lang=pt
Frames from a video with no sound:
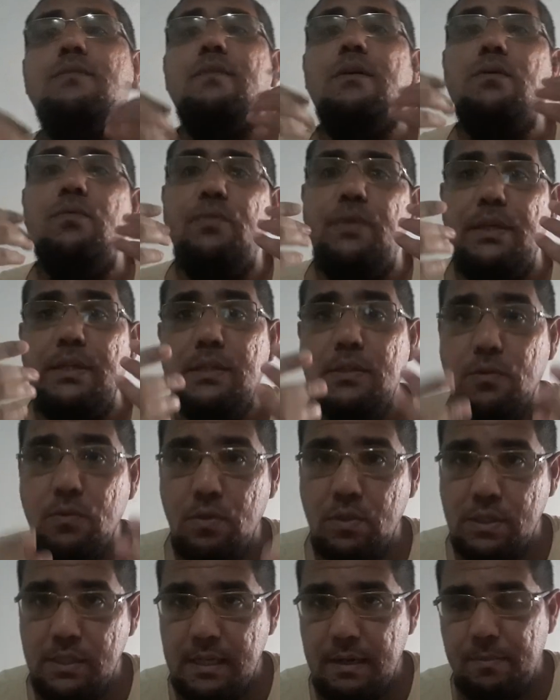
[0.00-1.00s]
vão conhecer o
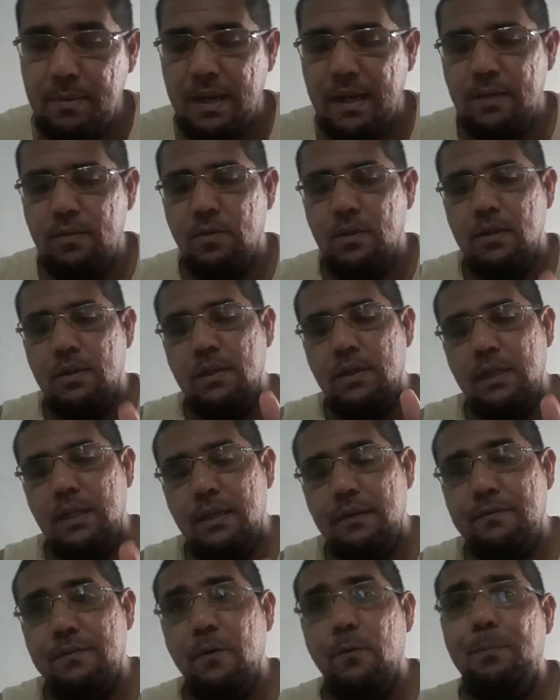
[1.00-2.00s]
nosso trabalho
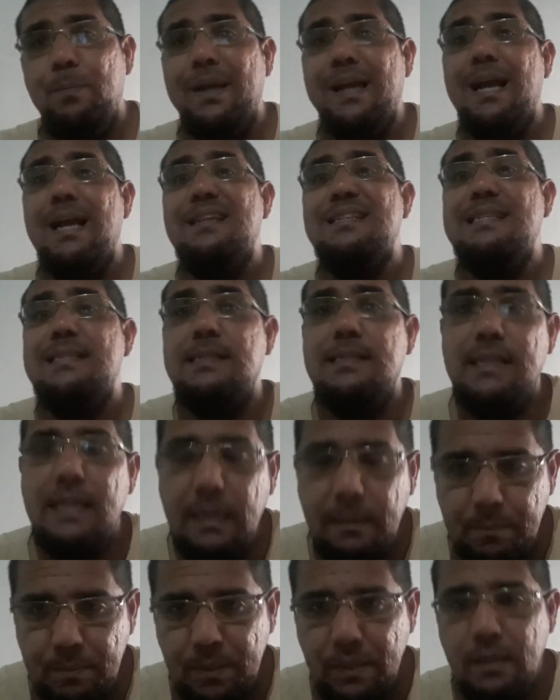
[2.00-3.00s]
e vão pegar
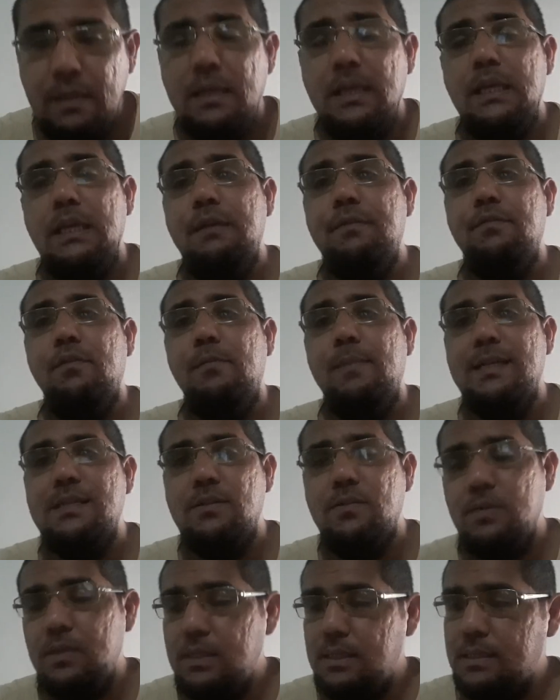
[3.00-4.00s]
sempre
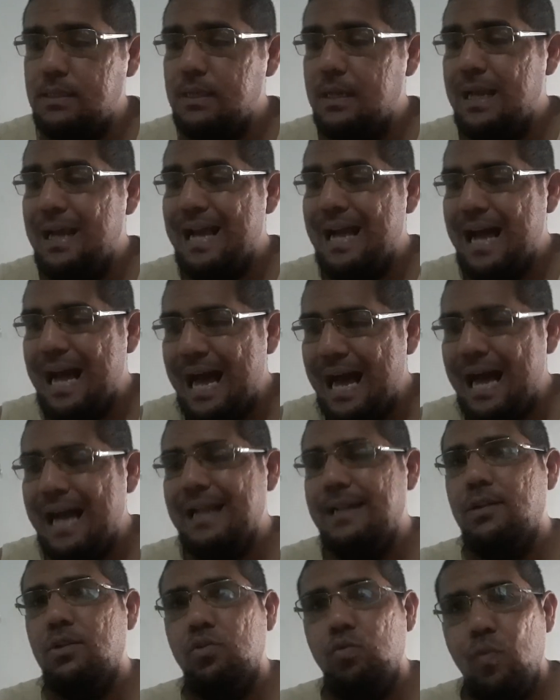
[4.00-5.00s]
informações
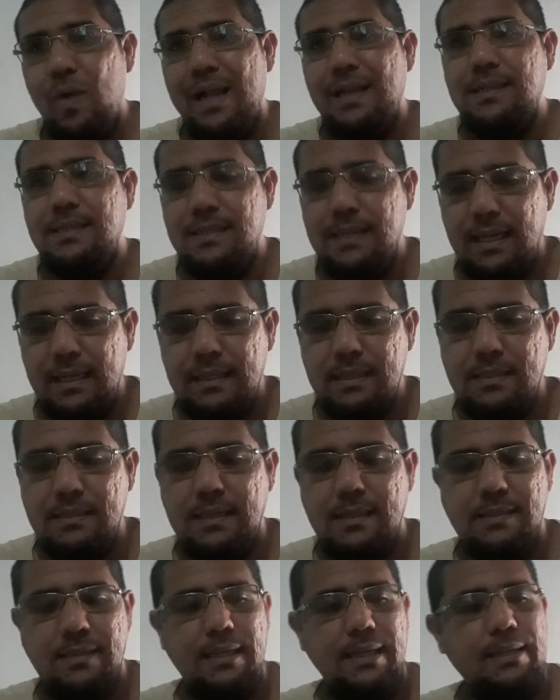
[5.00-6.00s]
atualizadas,
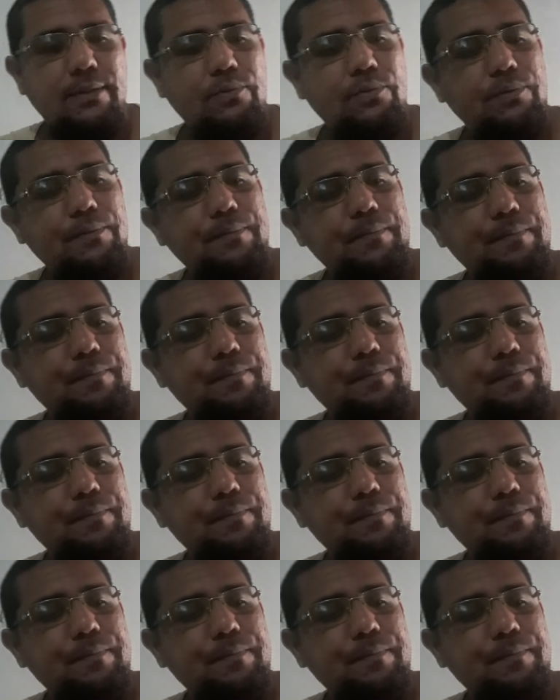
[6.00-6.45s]
tá certo?